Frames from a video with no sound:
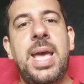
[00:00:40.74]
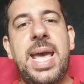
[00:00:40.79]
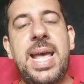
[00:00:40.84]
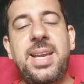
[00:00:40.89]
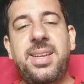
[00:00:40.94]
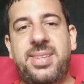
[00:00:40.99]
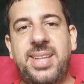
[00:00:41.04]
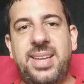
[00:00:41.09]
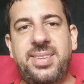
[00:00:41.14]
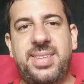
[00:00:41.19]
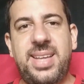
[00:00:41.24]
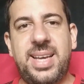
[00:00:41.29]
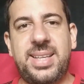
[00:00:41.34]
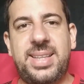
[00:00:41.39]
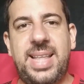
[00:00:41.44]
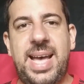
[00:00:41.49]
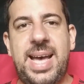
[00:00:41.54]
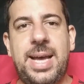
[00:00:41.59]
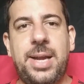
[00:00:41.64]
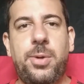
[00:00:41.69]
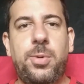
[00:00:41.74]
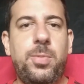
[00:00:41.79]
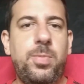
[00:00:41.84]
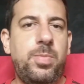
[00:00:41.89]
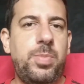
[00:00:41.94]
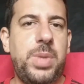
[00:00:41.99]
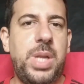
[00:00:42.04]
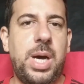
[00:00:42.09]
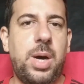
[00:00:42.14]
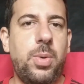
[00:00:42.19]
Eles se
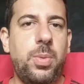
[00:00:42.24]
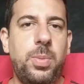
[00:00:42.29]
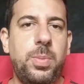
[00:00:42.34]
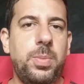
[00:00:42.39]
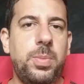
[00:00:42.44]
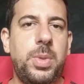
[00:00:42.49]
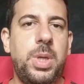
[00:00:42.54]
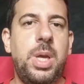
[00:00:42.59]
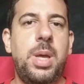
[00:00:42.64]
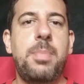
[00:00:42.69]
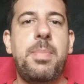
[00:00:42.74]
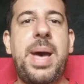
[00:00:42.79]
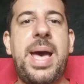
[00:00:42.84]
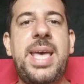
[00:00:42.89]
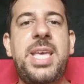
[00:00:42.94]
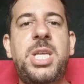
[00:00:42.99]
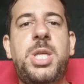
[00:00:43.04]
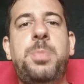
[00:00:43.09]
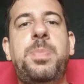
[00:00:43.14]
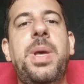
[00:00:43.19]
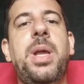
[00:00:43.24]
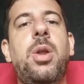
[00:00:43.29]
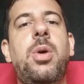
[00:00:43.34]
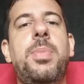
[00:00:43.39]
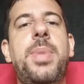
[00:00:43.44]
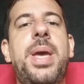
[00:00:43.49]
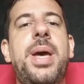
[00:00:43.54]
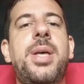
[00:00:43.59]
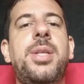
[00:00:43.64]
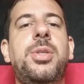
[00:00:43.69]
acertaram? Não. Mas pelo
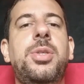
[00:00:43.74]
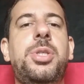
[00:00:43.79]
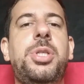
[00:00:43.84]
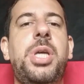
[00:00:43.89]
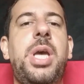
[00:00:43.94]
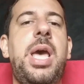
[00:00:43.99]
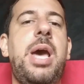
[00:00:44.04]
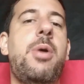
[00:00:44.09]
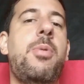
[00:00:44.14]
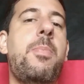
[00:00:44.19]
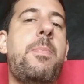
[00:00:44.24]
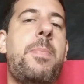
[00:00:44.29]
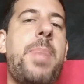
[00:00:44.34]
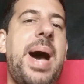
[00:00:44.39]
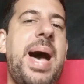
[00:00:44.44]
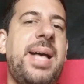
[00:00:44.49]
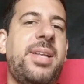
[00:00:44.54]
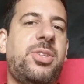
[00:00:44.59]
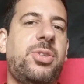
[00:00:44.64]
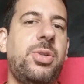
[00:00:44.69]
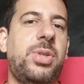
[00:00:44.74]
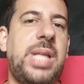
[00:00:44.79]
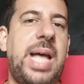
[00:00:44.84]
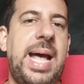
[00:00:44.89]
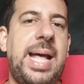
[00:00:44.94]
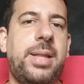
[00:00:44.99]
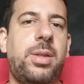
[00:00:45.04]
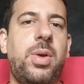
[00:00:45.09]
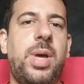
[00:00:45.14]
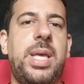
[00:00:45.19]
menos é um passo
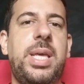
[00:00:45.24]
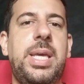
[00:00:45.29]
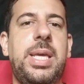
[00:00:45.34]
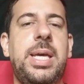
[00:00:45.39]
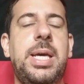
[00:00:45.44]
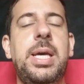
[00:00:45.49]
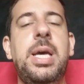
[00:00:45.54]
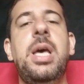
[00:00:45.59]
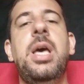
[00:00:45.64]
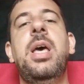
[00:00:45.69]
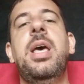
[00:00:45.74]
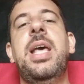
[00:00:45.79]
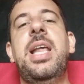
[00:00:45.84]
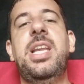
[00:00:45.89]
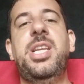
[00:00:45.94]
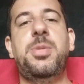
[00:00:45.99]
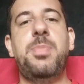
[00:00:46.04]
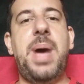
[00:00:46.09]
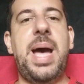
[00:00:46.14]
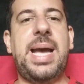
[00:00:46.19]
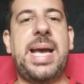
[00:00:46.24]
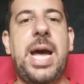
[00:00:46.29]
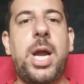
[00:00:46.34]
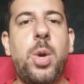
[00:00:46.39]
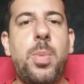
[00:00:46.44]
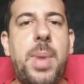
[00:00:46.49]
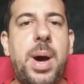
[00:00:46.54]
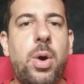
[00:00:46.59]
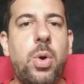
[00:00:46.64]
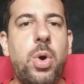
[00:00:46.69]
dado aí. Eles
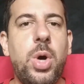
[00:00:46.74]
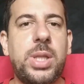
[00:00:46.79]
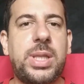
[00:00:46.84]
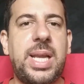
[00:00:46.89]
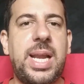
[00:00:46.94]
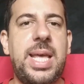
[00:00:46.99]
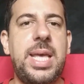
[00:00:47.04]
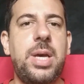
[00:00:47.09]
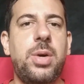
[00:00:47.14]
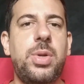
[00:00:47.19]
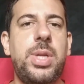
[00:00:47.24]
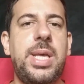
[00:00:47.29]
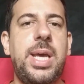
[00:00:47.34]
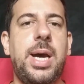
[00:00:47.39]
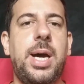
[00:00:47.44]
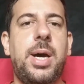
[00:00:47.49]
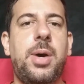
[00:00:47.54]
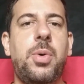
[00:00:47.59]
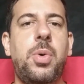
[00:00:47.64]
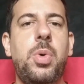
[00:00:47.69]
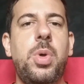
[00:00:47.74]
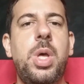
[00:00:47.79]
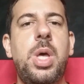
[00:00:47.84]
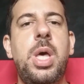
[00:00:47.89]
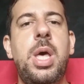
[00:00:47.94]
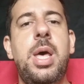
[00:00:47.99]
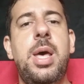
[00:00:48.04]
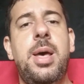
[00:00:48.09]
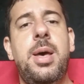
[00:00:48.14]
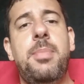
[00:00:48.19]
marcaram uma outra reunião
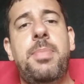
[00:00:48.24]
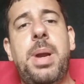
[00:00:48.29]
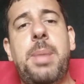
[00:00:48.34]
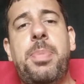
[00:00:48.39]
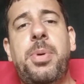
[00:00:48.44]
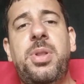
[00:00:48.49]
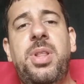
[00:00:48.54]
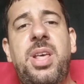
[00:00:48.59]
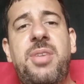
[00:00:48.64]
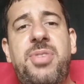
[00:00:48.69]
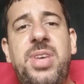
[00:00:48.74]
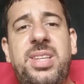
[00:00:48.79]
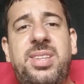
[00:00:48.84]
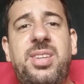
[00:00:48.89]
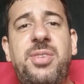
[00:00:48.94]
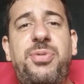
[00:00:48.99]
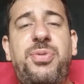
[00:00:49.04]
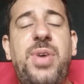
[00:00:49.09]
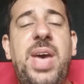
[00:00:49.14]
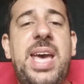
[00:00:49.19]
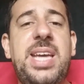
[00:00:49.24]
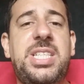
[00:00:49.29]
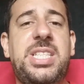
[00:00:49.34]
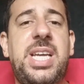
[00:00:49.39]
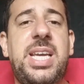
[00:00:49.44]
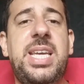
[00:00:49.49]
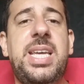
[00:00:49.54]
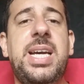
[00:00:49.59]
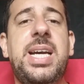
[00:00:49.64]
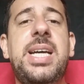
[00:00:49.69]
para poder ver se
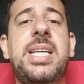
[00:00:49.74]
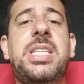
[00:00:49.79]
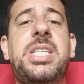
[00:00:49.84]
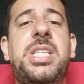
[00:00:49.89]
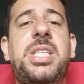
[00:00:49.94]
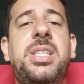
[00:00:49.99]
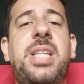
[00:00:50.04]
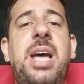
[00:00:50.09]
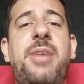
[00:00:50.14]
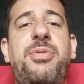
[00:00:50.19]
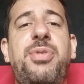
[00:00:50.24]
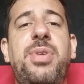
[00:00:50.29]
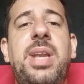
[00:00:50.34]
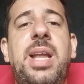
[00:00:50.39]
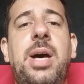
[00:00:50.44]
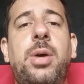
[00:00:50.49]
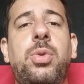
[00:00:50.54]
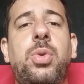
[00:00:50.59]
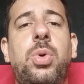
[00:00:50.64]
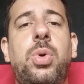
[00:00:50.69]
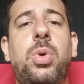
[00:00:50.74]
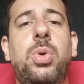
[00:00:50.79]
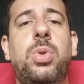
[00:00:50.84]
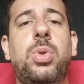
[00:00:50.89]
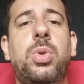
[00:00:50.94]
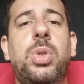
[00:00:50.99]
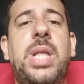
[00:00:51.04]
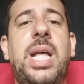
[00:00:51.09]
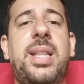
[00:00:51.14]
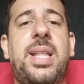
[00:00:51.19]
fecha aí antes da final do,
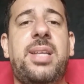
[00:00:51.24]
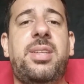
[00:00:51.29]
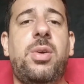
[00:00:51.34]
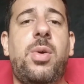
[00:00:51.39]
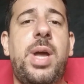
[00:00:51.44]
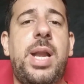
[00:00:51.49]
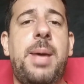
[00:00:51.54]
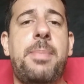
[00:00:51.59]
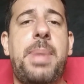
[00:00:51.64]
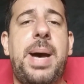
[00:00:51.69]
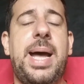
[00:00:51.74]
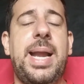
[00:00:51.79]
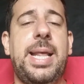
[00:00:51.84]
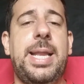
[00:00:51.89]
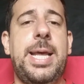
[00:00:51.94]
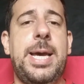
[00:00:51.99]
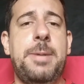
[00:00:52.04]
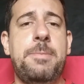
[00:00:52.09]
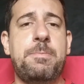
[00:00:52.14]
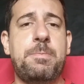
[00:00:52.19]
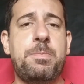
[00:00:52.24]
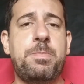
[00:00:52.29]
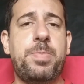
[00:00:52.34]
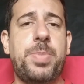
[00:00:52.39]
do da Taça Guanabara, né?